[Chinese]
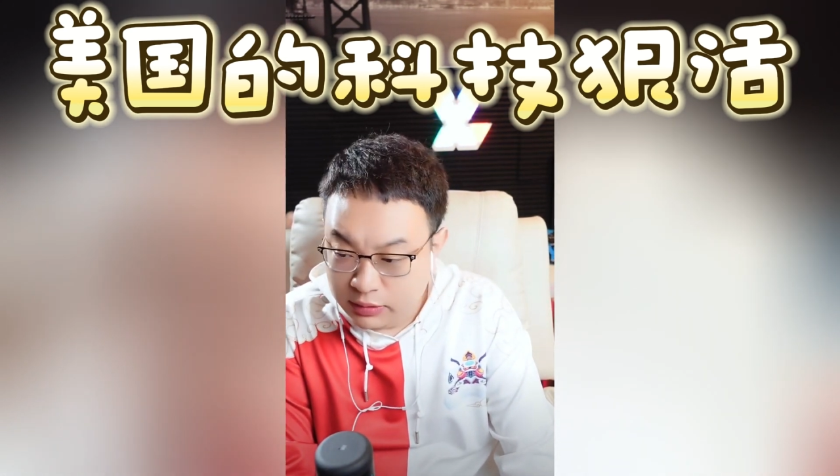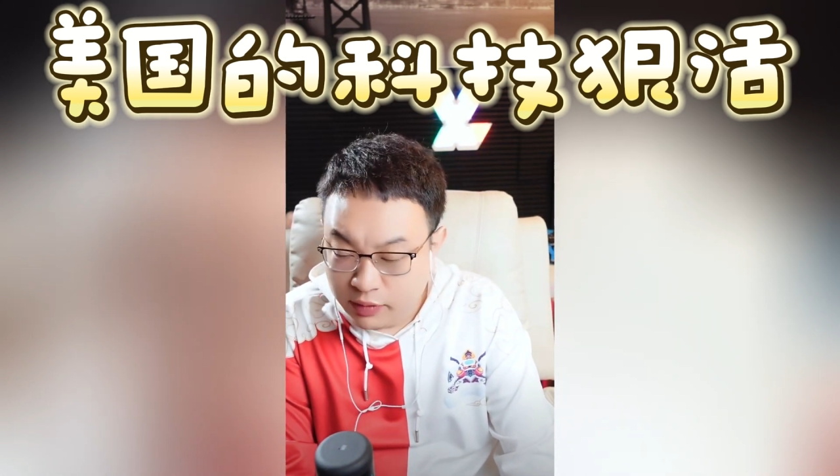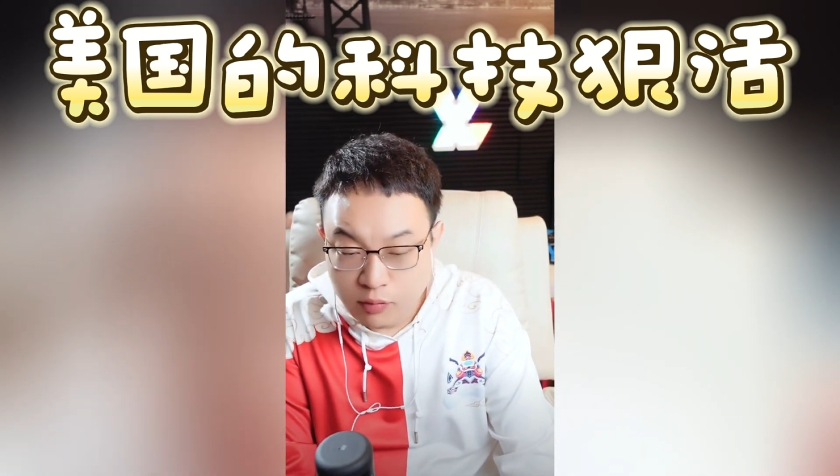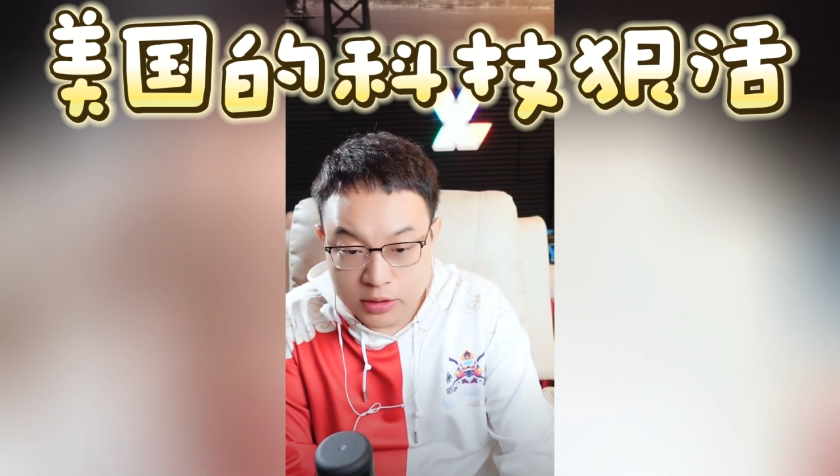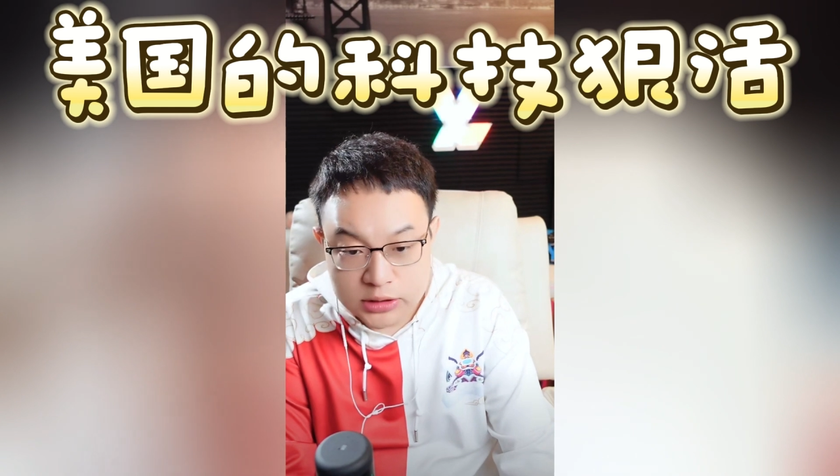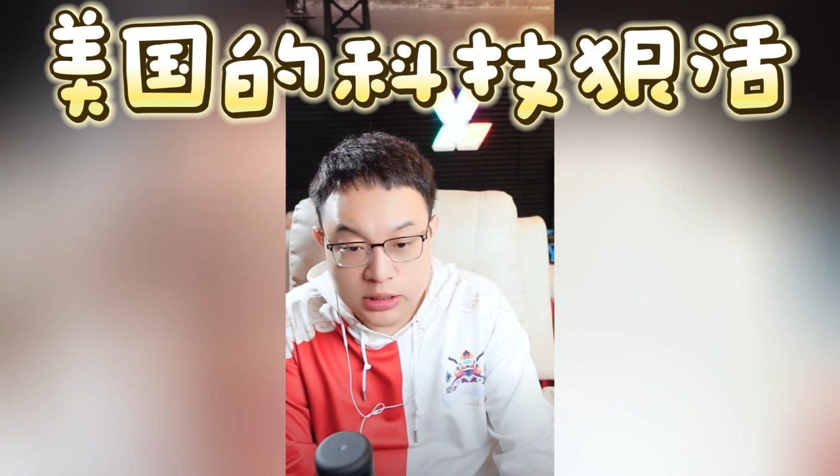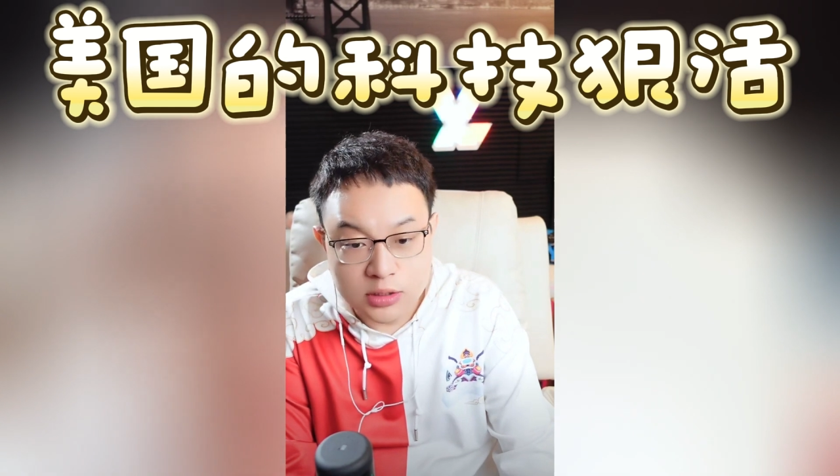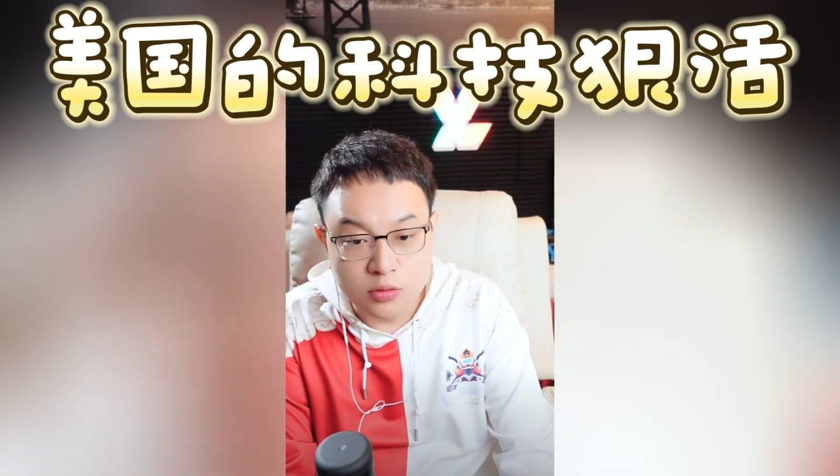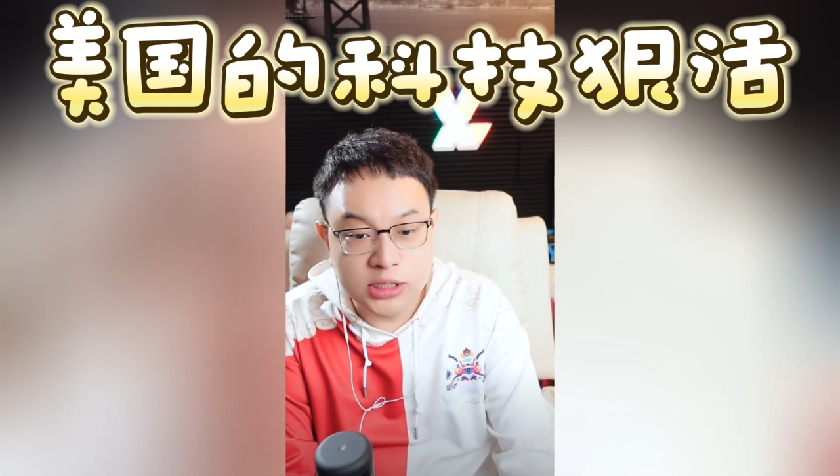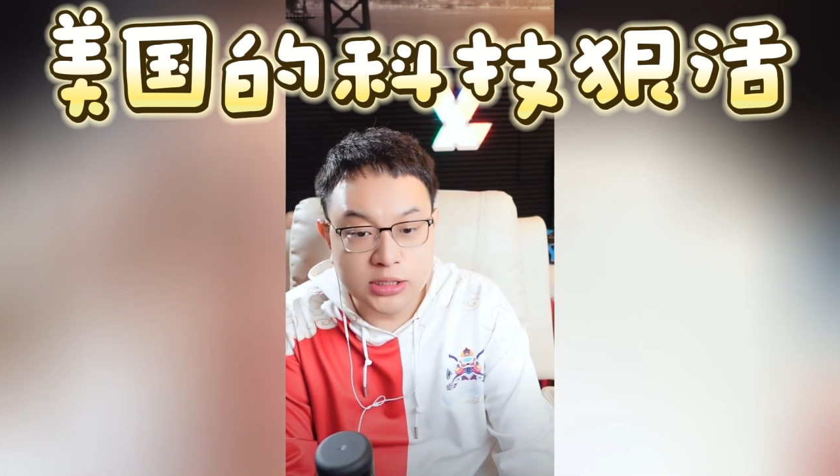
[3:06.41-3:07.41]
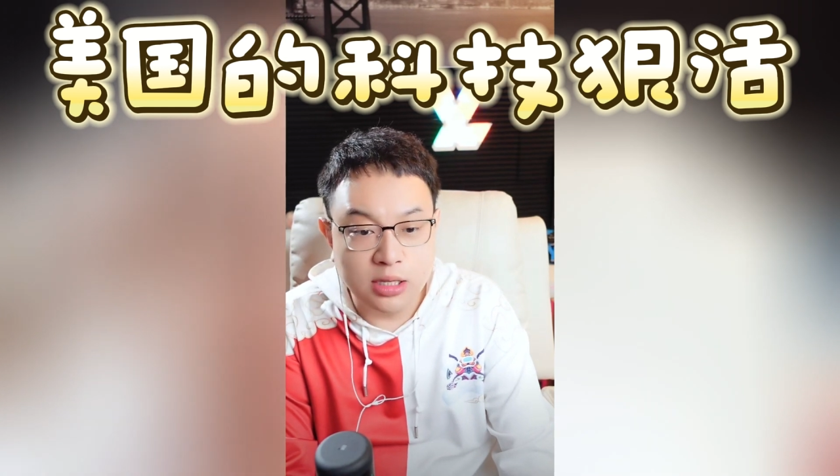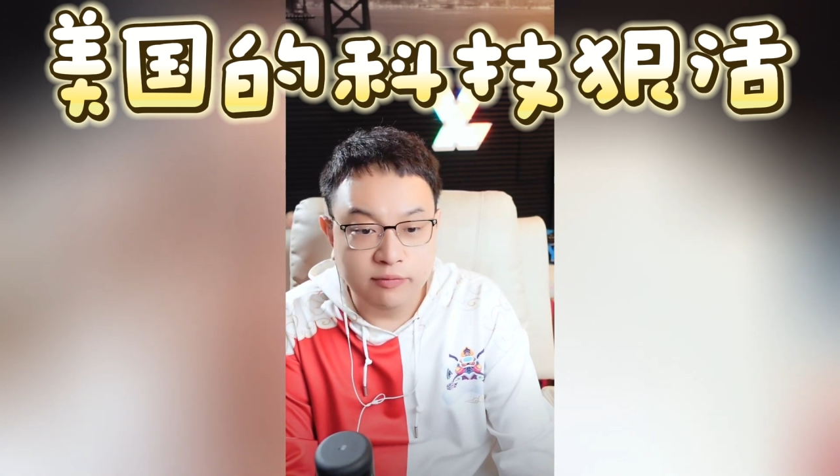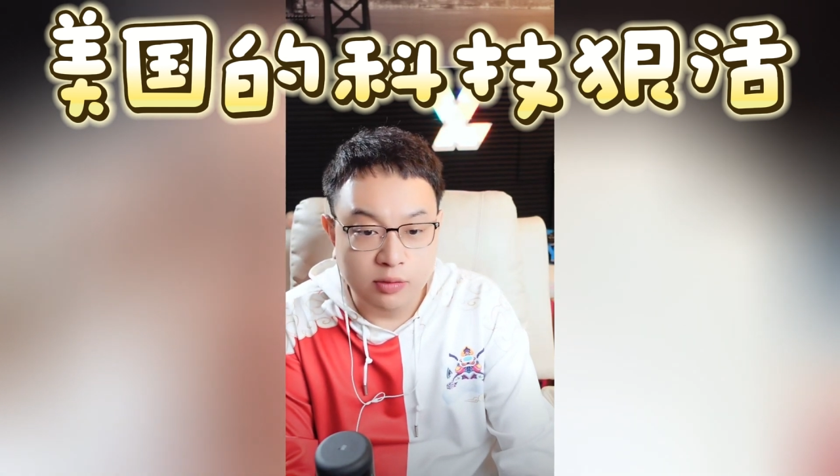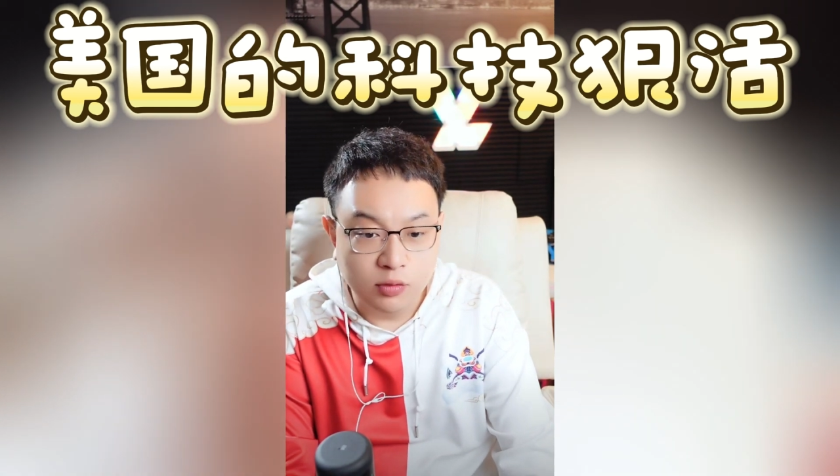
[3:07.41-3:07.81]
问我智能勾芡淀粉，